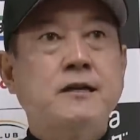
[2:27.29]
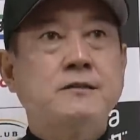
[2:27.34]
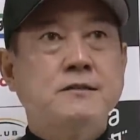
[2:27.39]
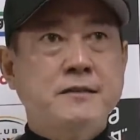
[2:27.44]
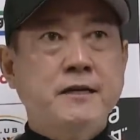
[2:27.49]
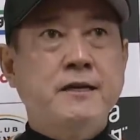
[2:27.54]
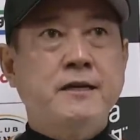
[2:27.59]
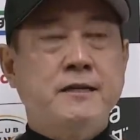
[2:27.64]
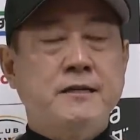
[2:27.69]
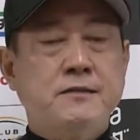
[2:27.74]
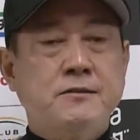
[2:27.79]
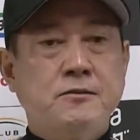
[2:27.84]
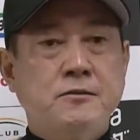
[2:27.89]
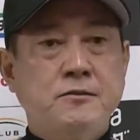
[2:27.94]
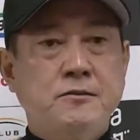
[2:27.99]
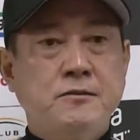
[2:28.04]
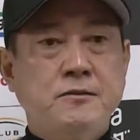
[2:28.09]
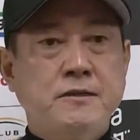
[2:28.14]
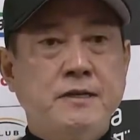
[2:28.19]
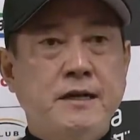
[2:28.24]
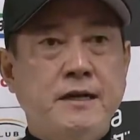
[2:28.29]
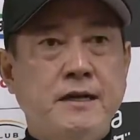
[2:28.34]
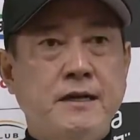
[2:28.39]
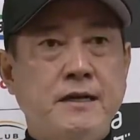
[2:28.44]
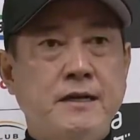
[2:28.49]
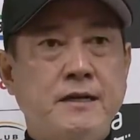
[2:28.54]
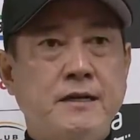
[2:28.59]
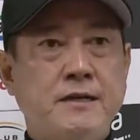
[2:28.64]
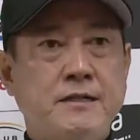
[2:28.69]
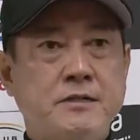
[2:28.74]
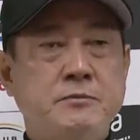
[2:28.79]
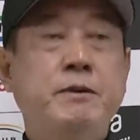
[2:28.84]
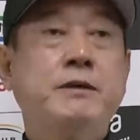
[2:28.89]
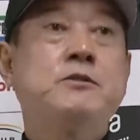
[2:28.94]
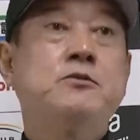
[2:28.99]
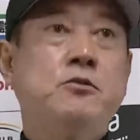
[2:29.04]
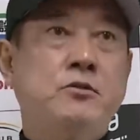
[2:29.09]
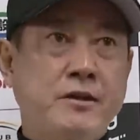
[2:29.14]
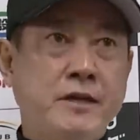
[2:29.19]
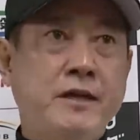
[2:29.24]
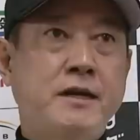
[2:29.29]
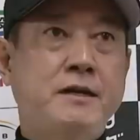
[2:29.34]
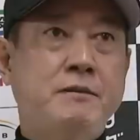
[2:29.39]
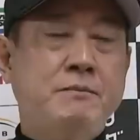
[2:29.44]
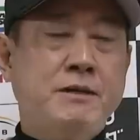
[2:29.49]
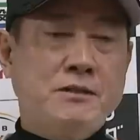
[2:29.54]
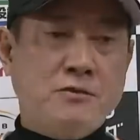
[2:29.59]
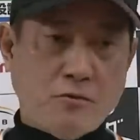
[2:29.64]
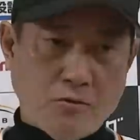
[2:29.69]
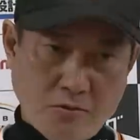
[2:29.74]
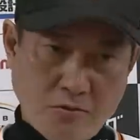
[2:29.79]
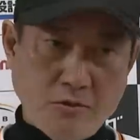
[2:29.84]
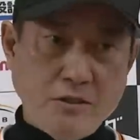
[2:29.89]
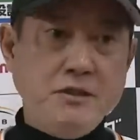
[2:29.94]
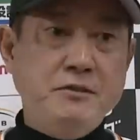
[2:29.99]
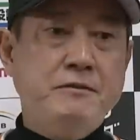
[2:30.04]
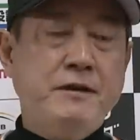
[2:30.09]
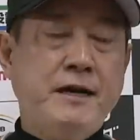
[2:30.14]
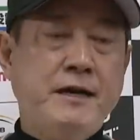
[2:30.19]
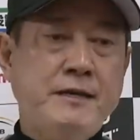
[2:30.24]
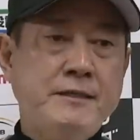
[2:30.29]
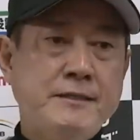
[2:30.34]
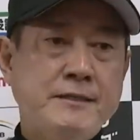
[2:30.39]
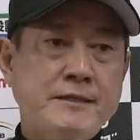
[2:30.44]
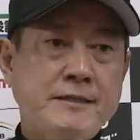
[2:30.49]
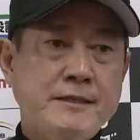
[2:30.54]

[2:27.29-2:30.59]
ずねそういう時が来ますので、まあ、その時には、